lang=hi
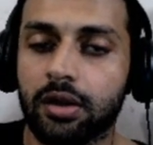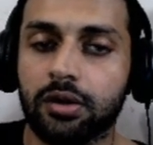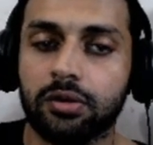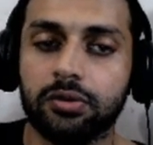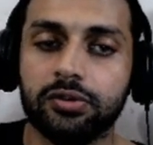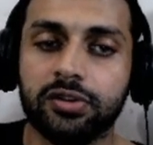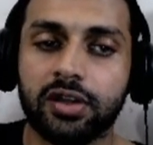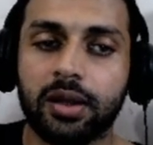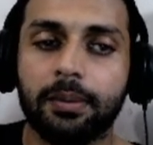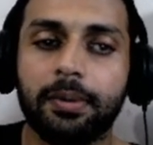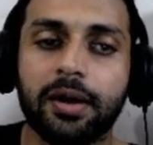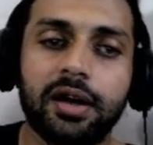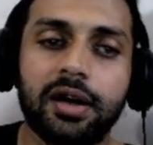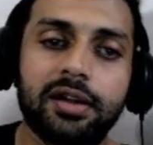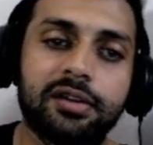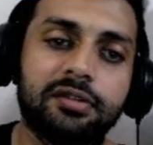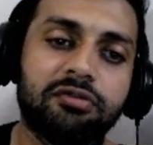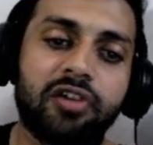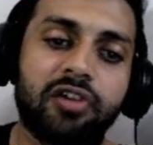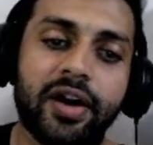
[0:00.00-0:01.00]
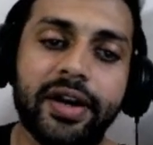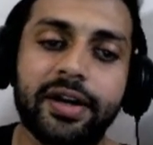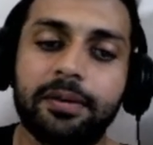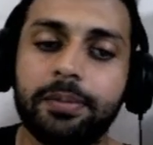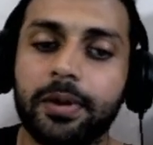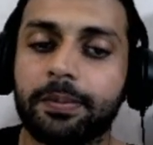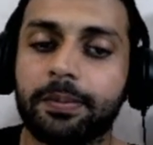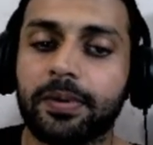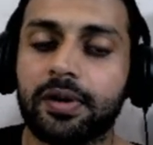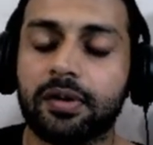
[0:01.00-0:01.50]
उसके बाद वाइट
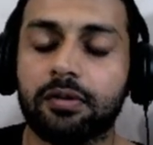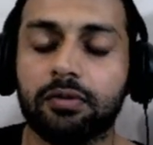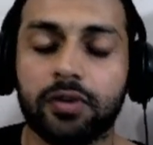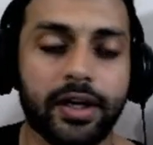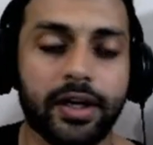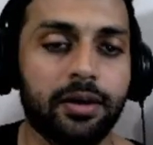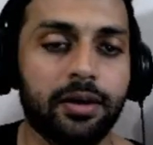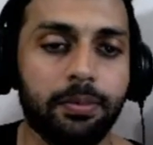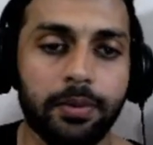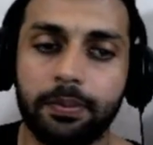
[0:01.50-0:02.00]
पेपर वाइट